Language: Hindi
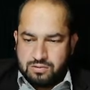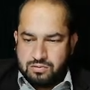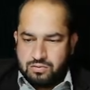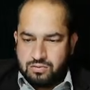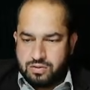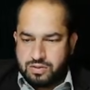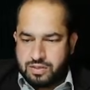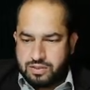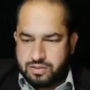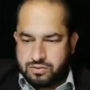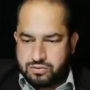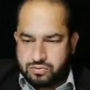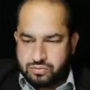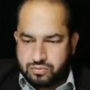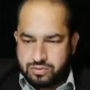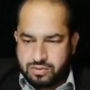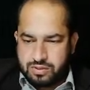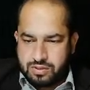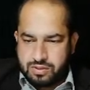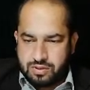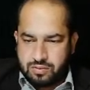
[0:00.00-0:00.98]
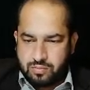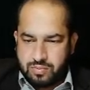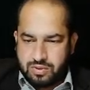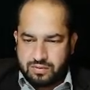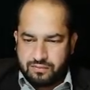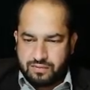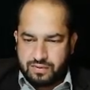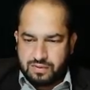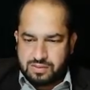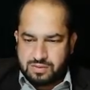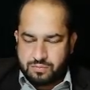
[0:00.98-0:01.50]
ओके रेस्टोरेंट ये हमारे
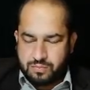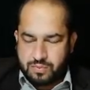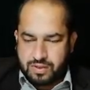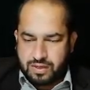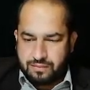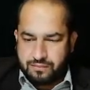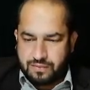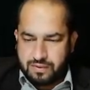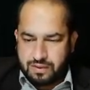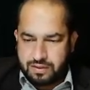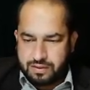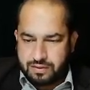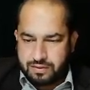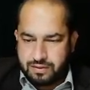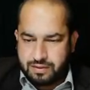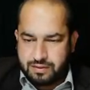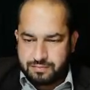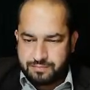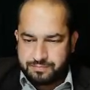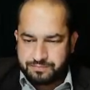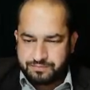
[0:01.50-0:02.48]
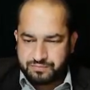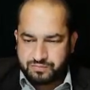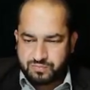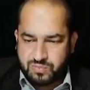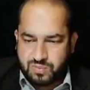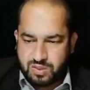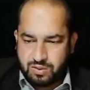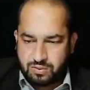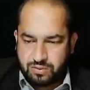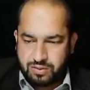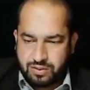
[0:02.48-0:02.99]
पास फाइव आ गया
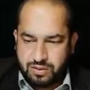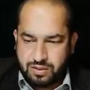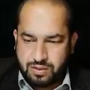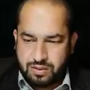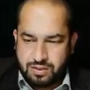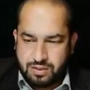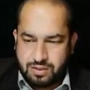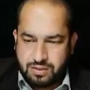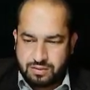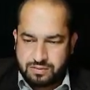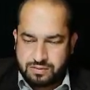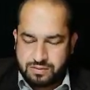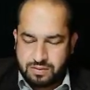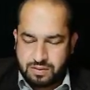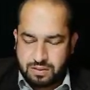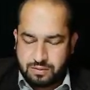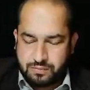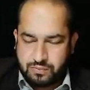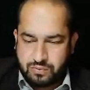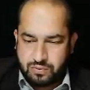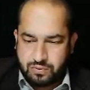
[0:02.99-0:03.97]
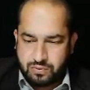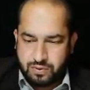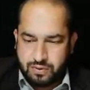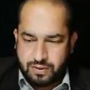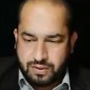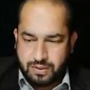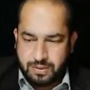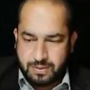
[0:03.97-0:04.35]
और ये जनाब हो गया